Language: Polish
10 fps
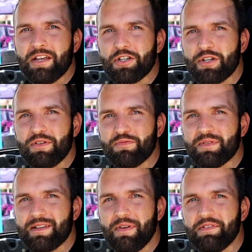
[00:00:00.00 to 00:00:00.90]

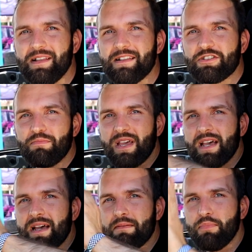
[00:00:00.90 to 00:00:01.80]
żebyśmy zapewnili sobie
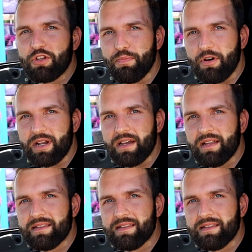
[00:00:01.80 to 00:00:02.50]
podporę.